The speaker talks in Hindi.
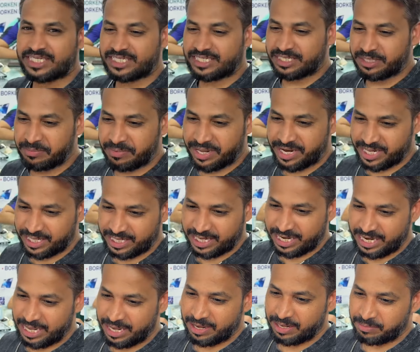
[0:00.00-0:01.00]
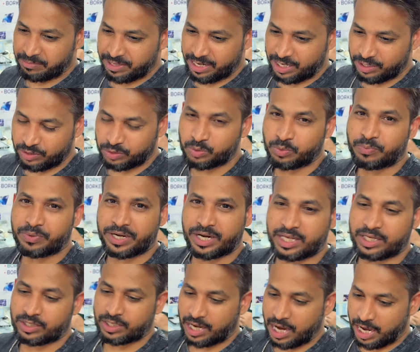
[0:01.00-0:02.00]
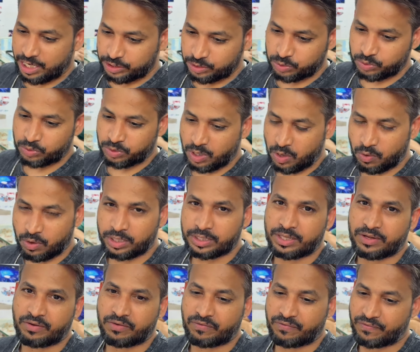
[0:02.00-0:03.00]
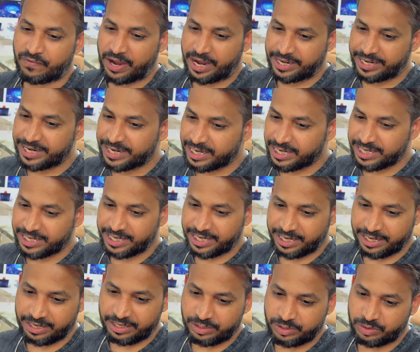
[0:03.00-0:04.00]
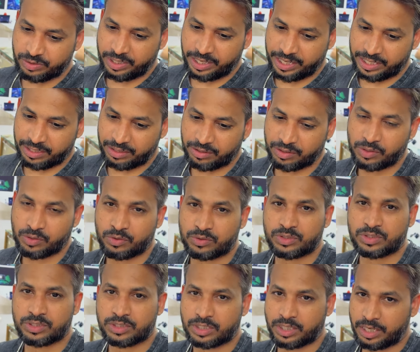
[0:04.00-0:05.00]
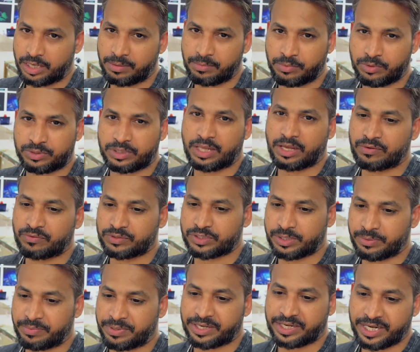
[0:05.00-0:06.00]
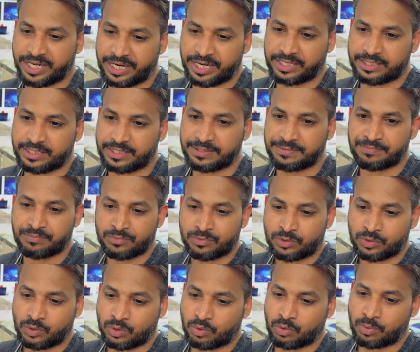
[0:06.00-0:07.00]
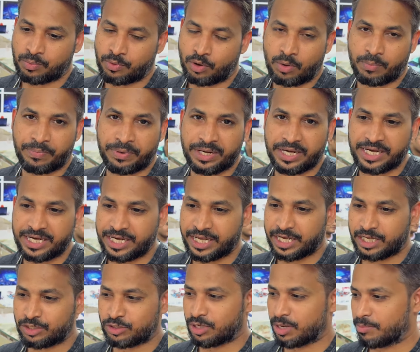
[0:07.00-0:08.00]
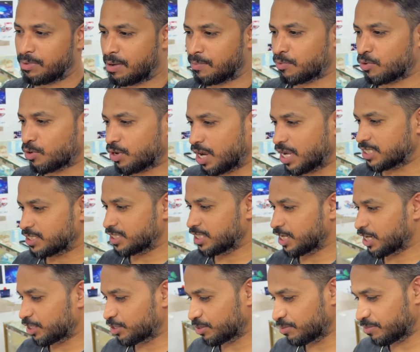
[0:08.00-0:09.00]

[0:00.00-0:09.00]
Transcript: इतनी मेहनत करने के बाद मेरा जो ऊपर का कांच टूटा हुआ था वो फाइनली निकल चुका है क्योंकि वो जो गम होता है वो चिपक नहीं रहा था तो वो प्रॉपरली निकल चुका मैं आपको कांच दिखा तो